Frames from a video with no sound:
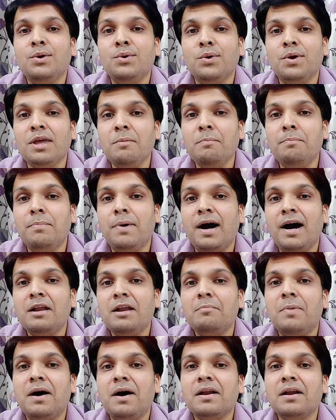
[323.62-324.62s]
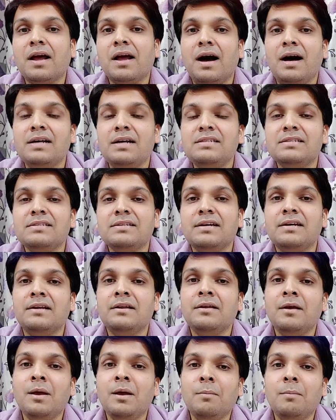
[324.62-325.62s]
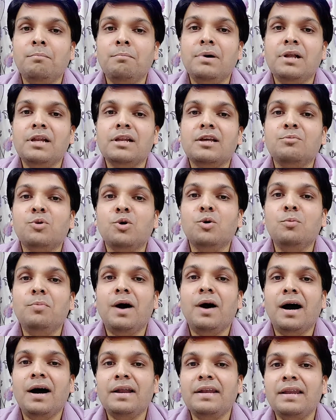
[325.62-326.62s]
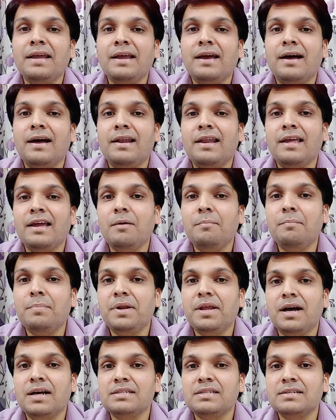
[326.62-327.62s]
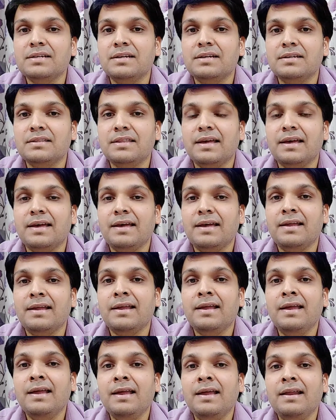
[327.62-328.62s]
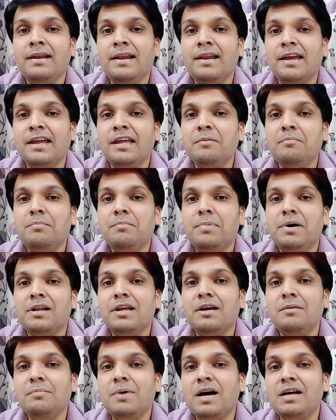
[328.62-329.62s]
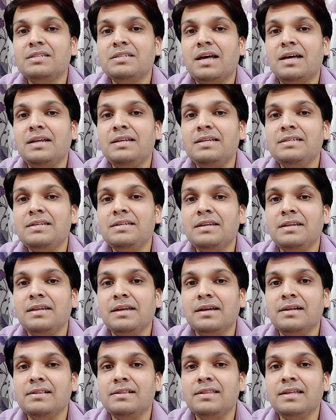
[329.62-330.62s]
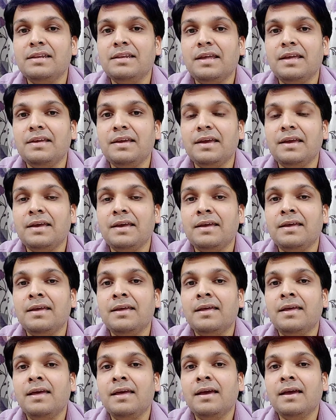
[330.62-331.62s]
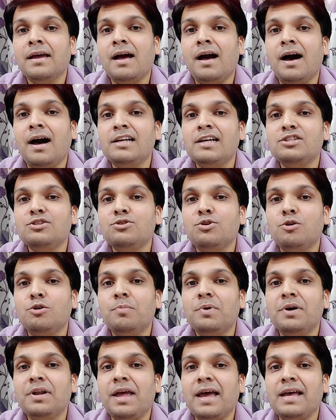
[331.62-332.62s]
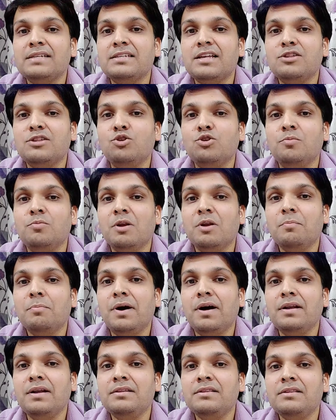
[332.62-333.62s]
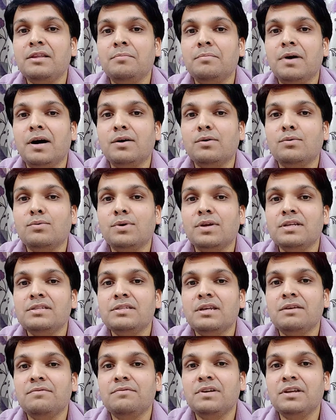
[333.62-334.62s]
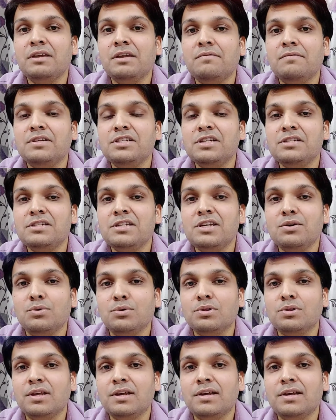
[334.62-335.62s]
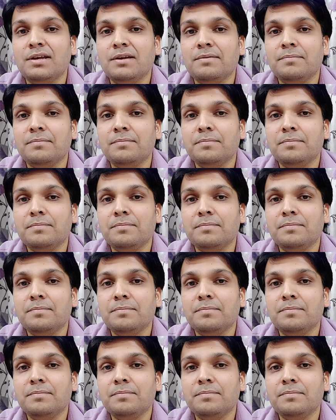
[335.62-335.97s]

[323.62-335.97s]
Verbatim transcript: रोगी बार बार खांस कर बलगम को बाहर निकालने का प्रयास करता है लेकिन बलगम आसानी से निकलती नहीं है खास तौर पर ऐसा धूम्रपान तंबाकू के सेवन की वजह से होता है